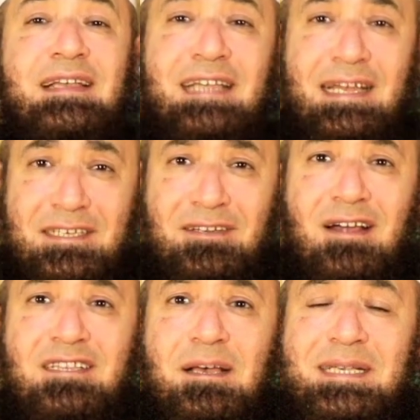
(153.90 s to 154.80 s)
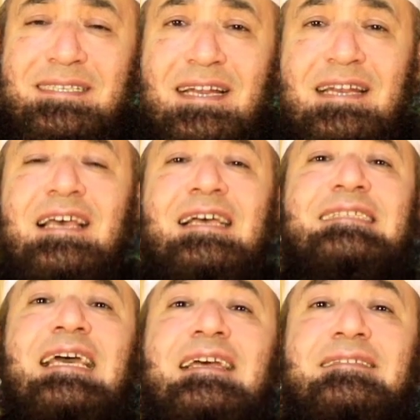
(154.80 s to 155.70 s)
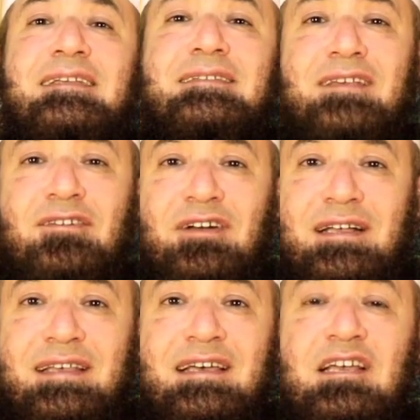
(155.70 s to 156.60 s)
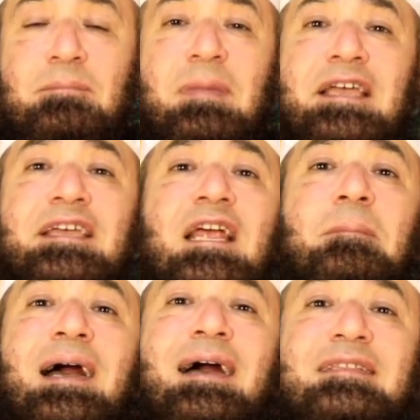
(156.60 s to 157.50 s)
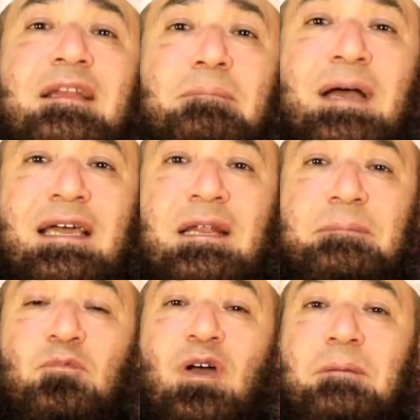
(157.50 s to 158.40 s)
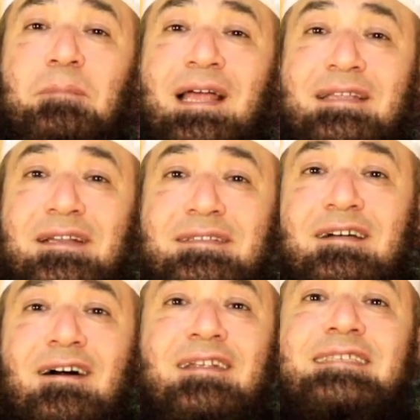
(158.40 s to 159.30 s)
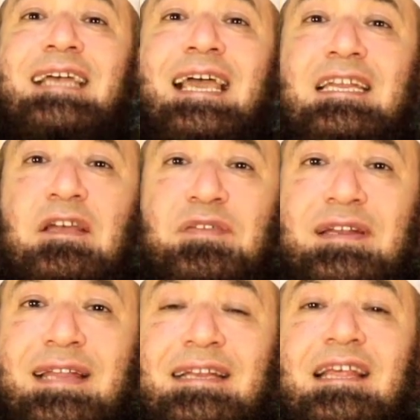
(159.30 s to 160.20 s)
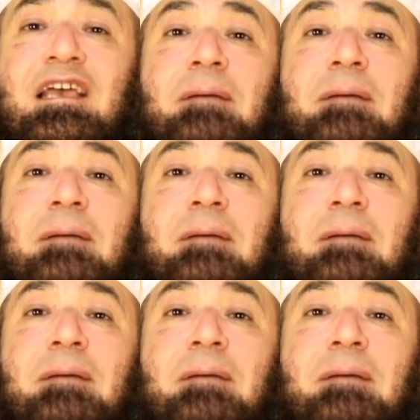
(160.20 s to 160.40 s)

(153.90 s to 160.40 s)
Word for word: يعني النهارده مثلا 30 ذي القعده بقينا بعد المغرب واخد بال حضرتك خلاص دخلنا في الليل